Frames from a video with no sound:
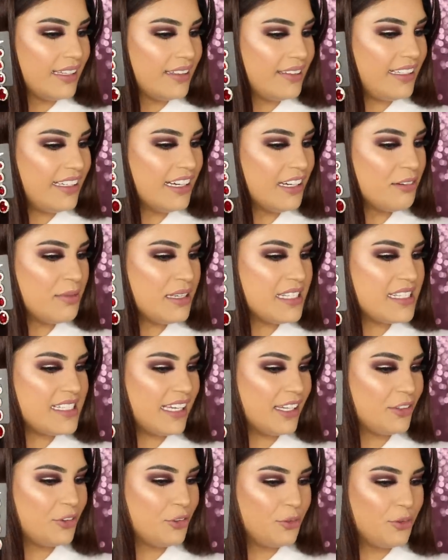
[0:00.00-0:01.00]
Díganme
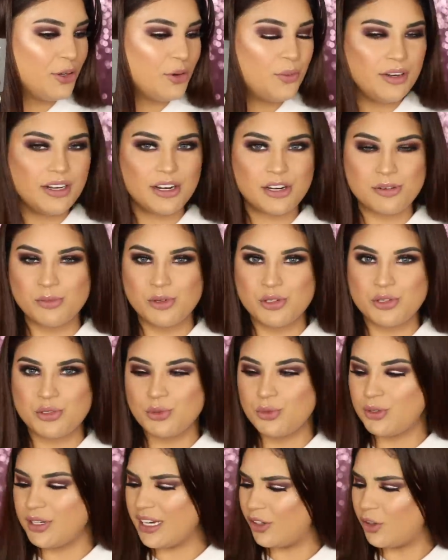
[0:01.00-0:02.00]
si esto no es una
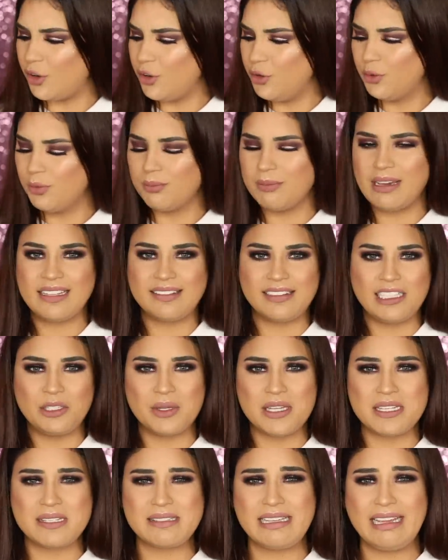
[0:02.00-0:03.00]
hermosura con un
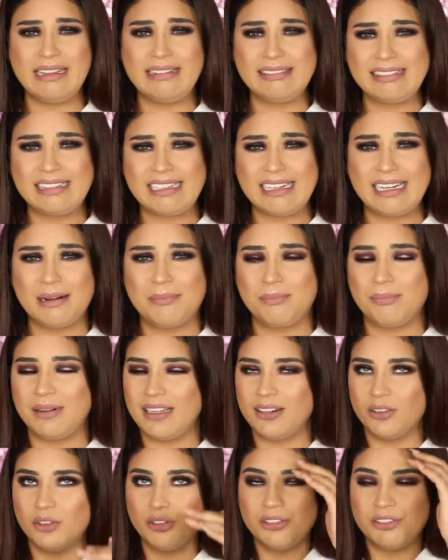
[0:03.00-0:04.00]
vestido así
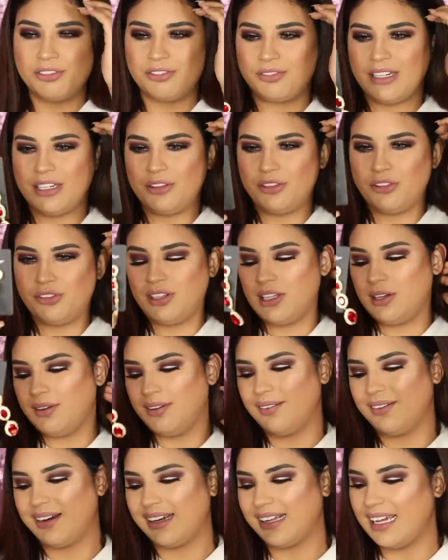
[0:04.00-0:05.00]
estraple. Uf, esto se
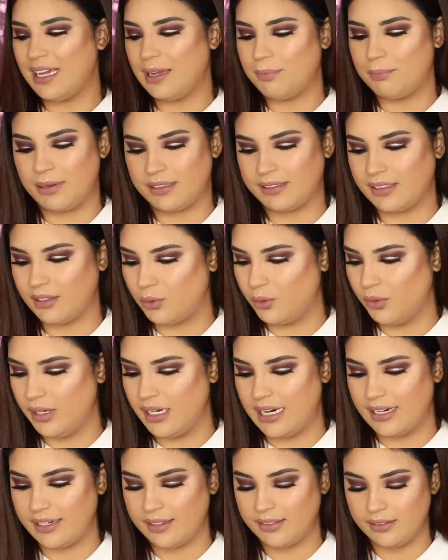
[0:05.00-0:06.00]
debe ver
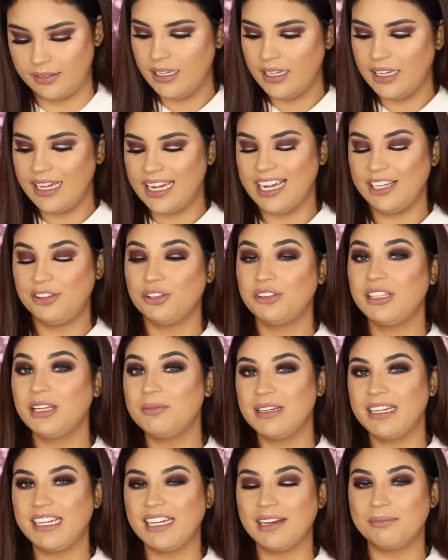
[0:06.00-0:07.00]
espectacular. Estos
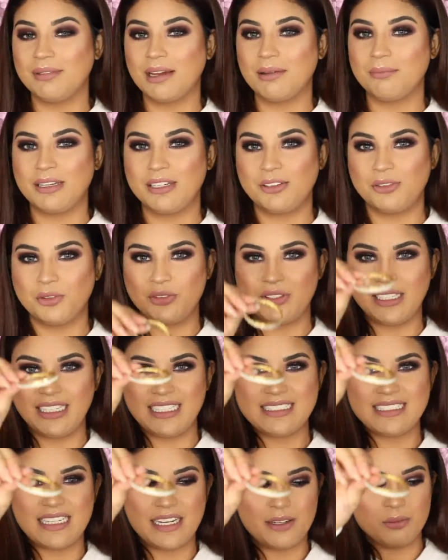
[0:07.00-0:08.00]
también que me han visto
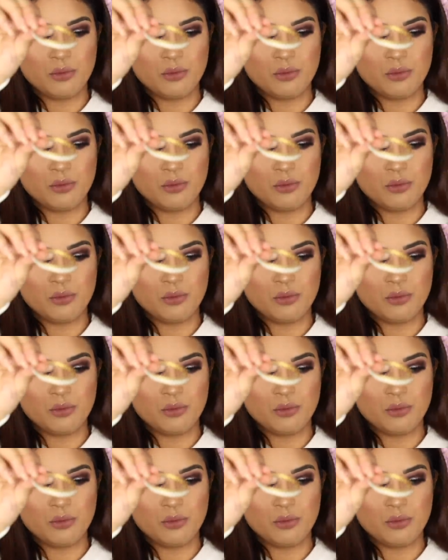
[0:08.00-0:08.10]
utilizar